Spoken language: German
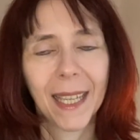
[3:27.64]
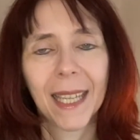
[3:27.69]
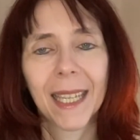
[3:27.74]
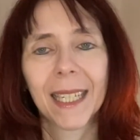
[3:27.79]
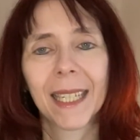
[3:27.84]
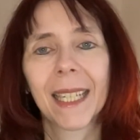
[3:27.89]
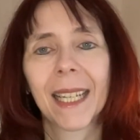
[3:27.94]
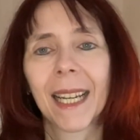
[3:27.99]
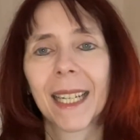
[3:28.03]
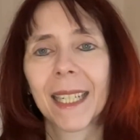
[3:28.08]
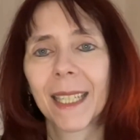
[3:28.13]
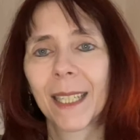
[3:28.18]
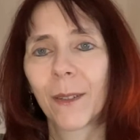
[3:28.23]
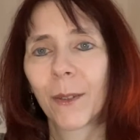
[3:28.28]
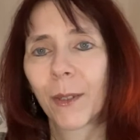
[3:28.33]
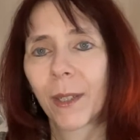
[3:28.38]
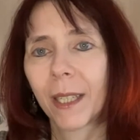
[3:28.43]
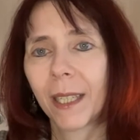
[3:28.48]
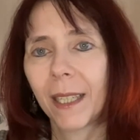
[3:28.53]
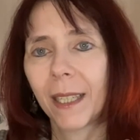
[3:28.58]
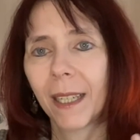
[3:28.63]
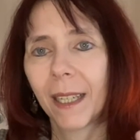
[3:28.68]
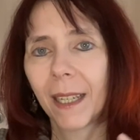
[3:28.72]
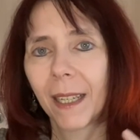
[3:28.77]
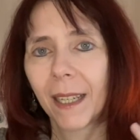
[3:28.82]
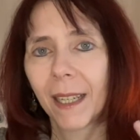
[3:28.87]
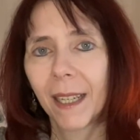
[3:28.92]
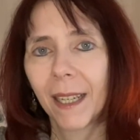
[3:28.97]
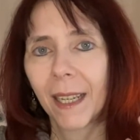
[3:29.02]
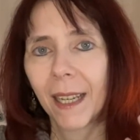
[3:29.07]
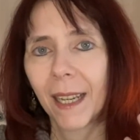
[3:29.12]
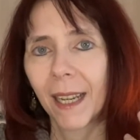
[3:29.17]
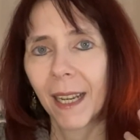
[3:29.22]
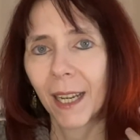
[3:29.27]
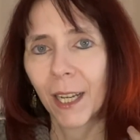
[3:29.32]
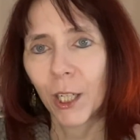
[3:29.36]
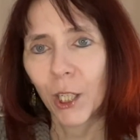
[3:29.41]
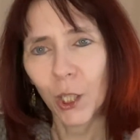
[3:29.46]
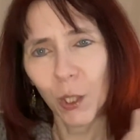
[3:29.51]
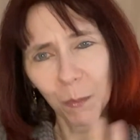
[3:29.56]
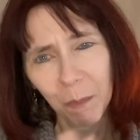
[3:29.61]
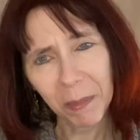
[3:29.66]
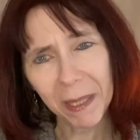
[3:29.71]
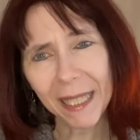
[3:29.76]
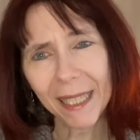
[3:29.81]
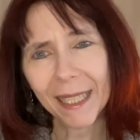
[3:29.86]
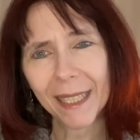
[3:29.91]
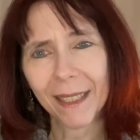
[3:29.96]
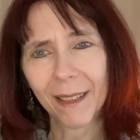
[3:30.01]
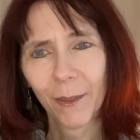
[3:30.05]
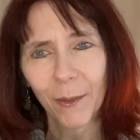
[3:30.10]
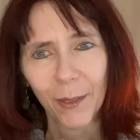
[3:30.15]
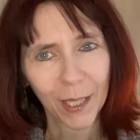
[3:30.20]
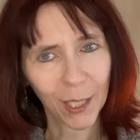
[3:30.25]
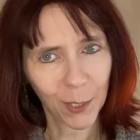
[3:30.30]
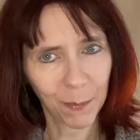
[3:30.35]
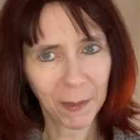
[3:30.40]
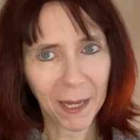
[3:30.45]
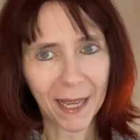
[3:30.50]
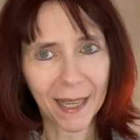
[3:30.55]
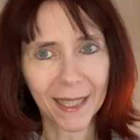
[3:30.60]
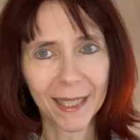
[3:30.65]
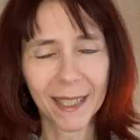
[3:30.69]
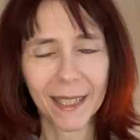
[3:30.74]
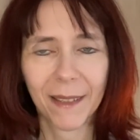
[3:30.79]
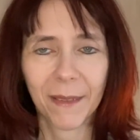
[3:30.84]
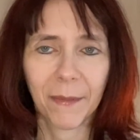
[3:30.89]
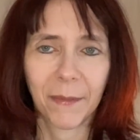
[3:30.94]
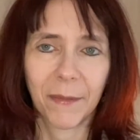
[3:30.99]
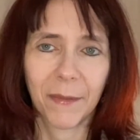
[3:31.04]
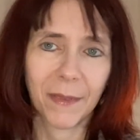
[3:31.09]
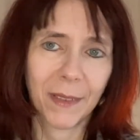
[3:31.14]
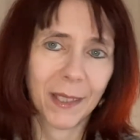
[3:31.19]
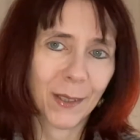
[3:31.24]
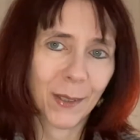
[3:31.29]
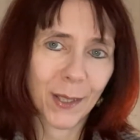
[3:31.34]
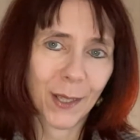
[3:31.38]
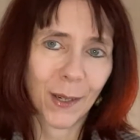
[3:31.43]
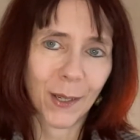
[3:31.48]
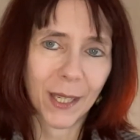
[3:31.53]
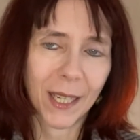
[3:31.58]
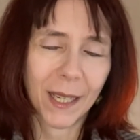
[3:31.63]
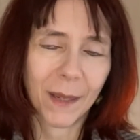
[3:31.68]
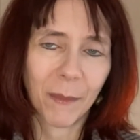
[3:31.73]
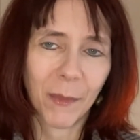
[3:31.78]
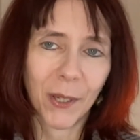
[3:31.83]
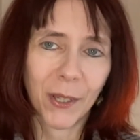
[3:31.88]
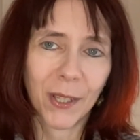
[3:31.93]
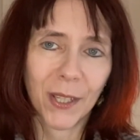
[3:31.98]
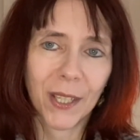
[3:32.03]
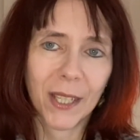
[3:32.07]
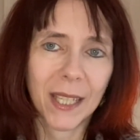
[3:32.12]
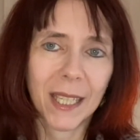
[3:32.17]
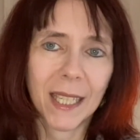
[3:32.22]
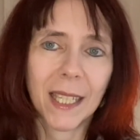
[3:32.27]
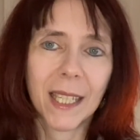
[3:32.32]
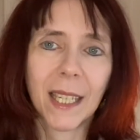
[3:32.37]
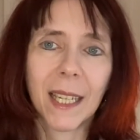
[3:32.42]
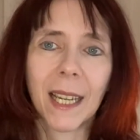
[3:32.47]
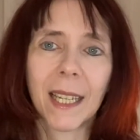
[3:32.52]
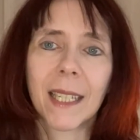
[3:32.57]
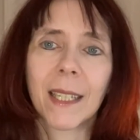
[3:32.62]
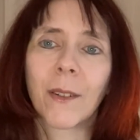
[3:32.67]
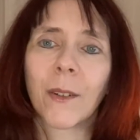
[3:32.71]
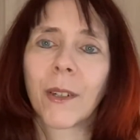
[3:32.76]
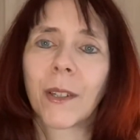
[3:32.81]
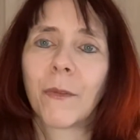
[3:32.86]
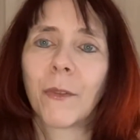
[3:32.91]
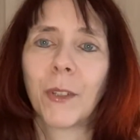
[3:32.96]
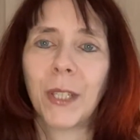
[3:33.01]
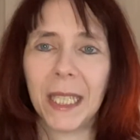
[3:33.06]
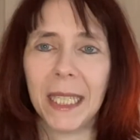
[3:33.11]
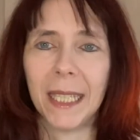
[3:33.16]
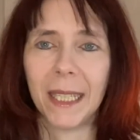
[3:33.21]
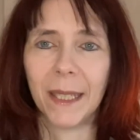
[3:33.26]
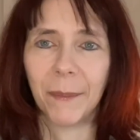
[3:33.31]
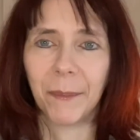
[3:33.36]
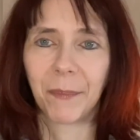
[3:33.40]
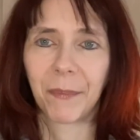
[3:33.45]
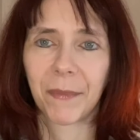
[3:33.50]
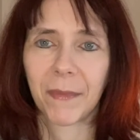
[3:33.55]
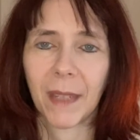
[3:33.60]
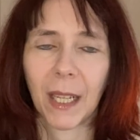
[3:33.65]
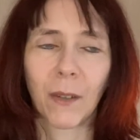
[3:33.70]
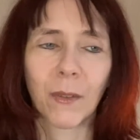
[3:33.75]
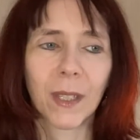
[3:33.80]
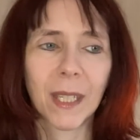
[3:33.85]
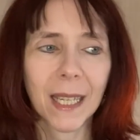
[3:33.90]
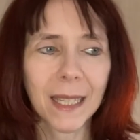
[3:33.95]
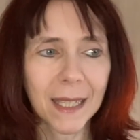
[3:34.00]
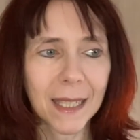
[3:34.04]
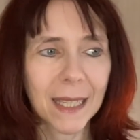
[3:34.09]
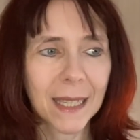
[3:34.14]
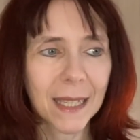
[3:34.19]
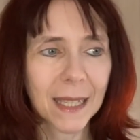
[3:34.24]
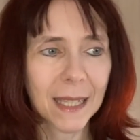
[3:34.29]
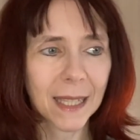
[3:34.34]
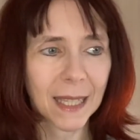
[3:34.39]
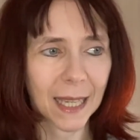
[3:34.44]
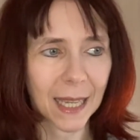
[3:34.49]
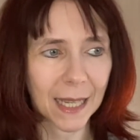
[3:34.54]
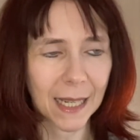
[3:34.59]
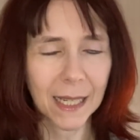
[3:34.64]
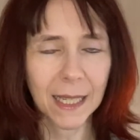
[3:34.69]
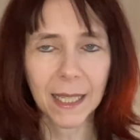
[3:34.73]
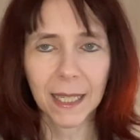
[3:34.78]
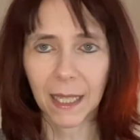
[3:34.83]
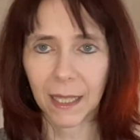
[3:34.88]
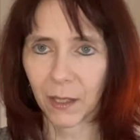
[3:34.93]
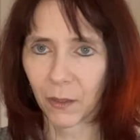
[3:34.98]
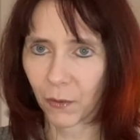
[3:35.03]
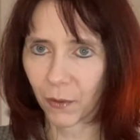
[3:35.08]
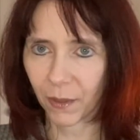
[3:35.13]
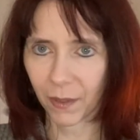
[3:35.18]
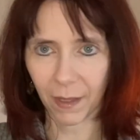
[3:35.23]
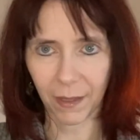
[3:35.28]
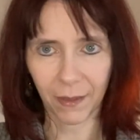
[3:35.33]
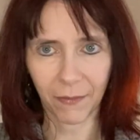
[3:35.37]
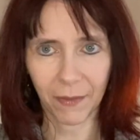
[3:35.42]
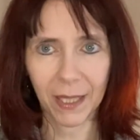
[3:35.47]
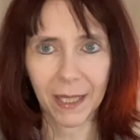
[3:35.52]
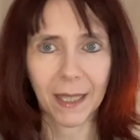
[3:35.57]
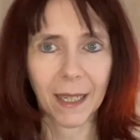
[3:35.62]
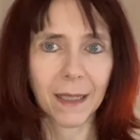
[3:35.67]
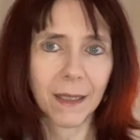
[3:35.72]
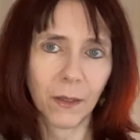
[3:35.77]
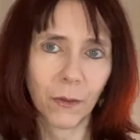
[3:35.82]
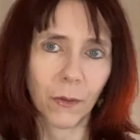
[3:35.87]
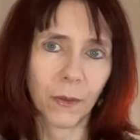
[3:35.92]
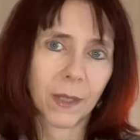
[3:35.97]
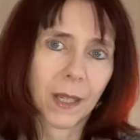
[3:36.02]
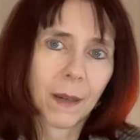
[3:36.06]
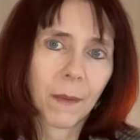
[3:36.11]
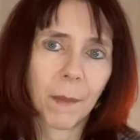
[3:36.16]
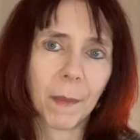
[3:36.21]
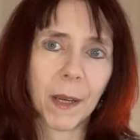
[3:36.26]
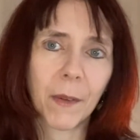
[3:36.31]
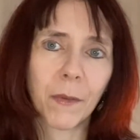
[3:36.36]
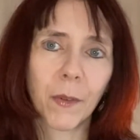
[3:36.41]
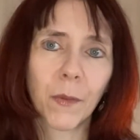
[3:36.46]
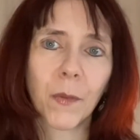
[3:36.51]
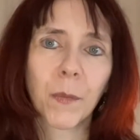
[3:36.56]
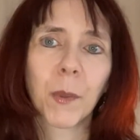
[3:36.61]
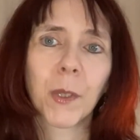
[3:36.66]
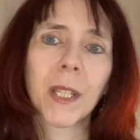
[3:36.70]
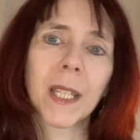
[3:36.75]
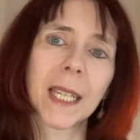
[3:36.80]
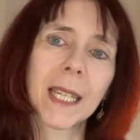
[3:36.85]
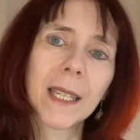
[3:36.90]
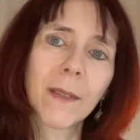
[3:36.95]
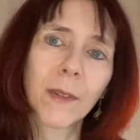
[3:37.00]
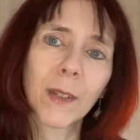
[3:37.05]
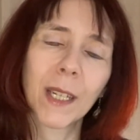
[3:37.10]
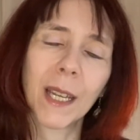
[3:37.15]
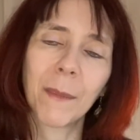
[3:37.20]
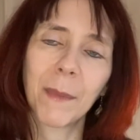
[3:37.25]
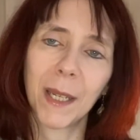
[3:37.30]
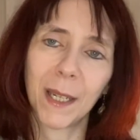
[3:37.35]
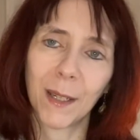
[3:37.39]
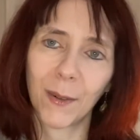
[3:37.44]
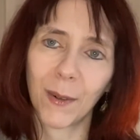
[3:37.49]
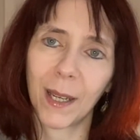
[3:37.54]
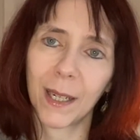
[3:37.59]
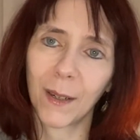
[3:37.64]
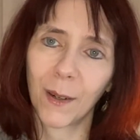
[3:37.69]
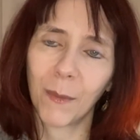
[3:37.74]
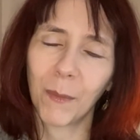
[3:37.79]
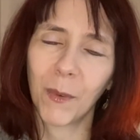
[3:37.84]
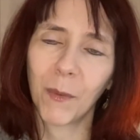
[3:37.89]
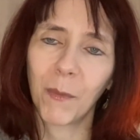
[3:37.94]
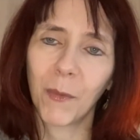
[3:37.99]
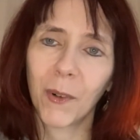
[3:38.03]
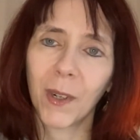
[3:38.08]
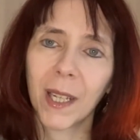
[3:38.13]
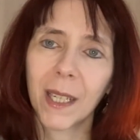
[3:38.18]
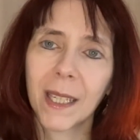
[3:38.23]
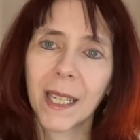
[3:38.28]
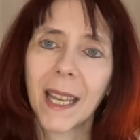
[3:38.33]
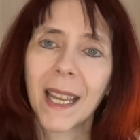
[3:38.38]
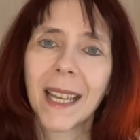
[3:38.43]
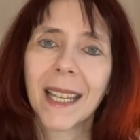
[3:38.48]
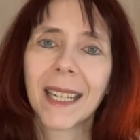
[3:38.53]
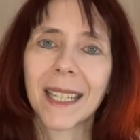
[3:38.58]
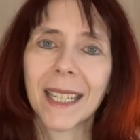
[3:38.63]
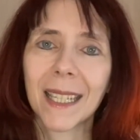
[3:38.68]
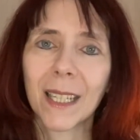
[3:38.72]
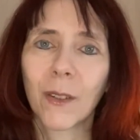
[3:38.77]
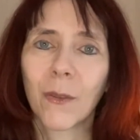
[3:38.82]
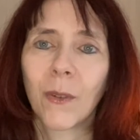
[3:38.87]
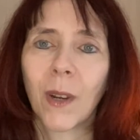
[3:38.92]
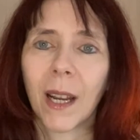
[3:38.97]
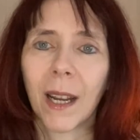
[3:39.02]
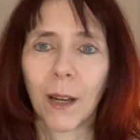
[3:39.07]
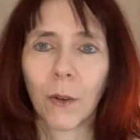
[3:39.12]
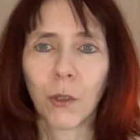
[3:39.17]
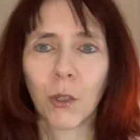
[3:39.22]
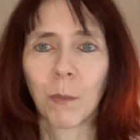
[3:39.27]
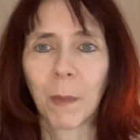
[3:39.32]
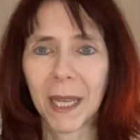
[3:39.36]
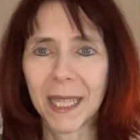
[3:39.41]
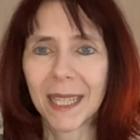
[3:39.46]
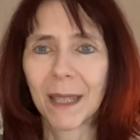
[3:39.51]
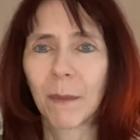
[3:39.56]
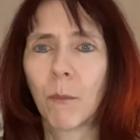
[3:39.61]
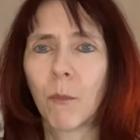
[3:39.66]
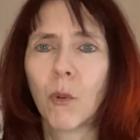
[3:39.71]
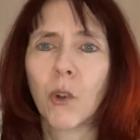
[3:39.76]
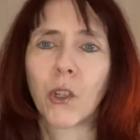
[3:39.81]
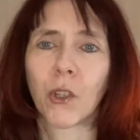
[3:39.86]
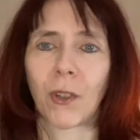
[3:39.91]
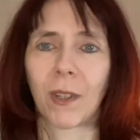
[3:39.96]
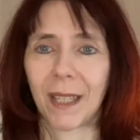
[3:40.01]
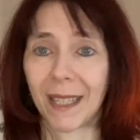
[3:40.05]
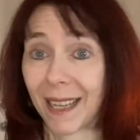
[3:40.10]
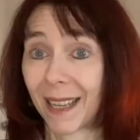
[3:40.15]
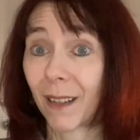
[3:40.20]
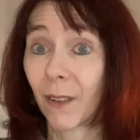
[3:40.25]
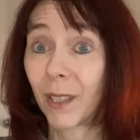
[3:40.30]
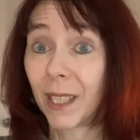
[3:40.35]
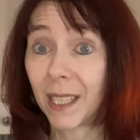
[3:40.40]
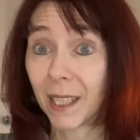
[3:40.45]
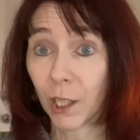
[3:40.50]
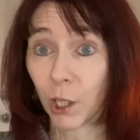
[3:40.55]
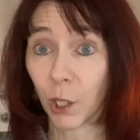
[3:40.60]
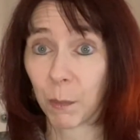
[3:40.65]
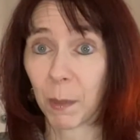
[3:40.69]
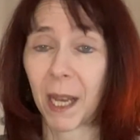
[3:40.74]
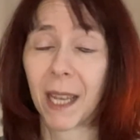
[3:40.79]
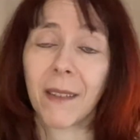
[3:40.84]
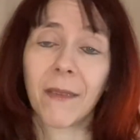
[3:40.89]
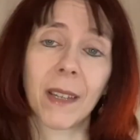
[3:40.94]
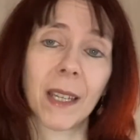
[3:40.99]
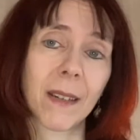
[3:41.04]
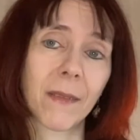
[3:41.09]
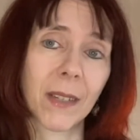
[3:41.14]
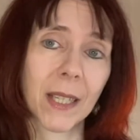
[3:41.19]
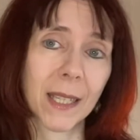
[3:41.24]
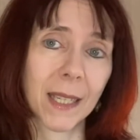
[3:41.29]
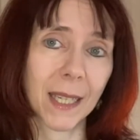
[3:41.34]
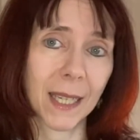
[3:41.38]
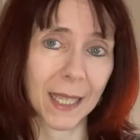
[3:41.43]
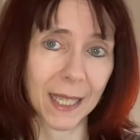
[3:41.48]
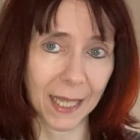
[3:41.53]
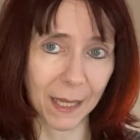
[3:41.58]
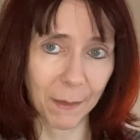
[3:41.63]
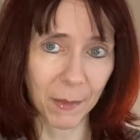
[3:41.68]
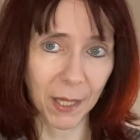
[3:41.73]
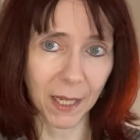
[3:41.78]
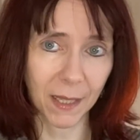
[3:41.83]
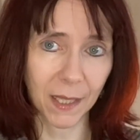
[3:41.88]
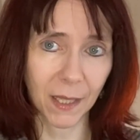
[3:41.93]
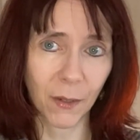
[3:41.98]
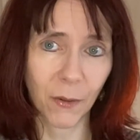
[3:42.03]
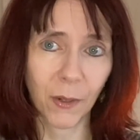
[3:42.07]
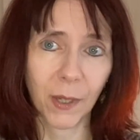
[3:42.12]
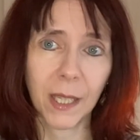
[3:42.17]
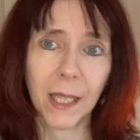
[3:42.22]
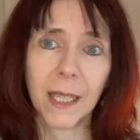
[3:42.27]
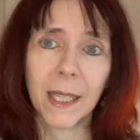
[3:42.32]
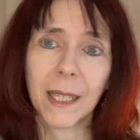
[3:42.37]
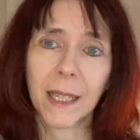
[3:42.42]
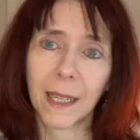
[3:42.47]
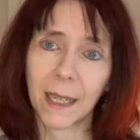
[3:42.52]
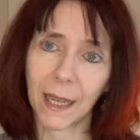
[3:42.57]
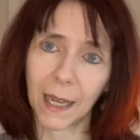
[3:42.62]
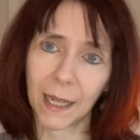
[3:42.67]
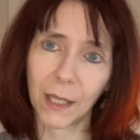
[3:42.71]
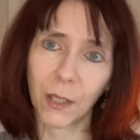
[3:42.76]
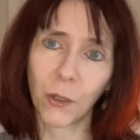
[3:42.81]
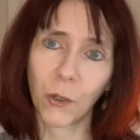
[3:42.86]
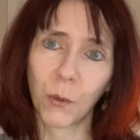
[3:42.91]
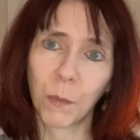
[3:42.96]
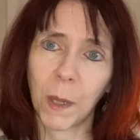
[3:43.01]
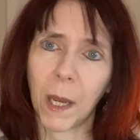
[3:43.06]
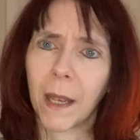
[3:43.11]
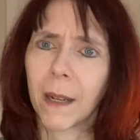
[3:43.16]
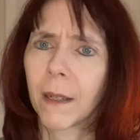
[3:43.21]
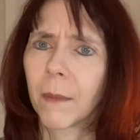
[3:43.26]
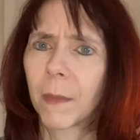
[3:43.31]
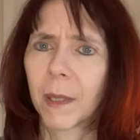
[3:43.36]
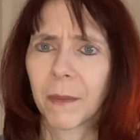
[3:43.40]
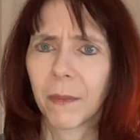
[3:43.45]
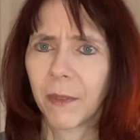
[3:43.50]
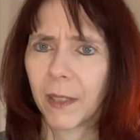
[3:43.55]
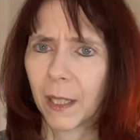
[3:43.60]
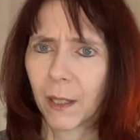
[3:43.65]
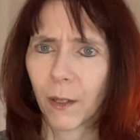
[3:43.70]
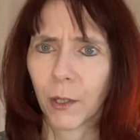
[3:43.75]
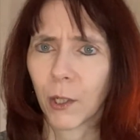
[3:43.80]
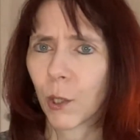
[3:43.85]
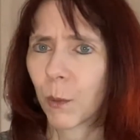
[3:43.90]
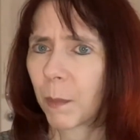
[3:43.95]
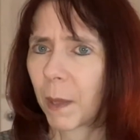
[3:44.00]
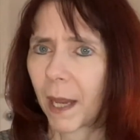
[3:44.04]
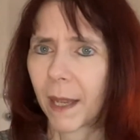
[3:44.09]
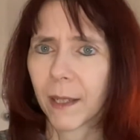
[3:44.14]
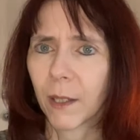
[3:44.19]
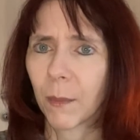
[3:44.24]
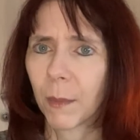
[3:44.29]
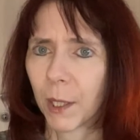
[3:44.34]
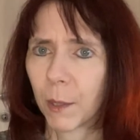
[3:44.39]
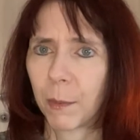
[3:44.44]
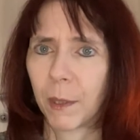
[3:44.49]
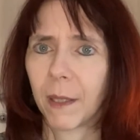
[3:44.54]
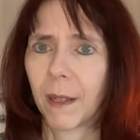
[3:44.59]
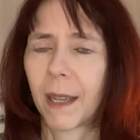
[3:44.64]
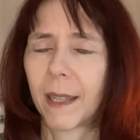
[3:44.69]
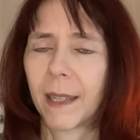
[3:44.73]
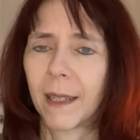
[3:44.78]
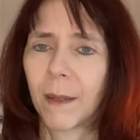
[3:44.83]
Die Kategorie Spielen oder Spaß, wie du sie auch nennen möchtest, ist die Kategorie für dich. Und das ist Geld, dass du das, also wie gesagt, so sagen wir mal 5% von deinem Nettoeinkommen im Monat, dass du herausschmeißen musst. Das kann auch nicht gespart werden. Was in der Gegenkategorie ist, kannst du sparen. viele Leute sparen zum Beispiel einige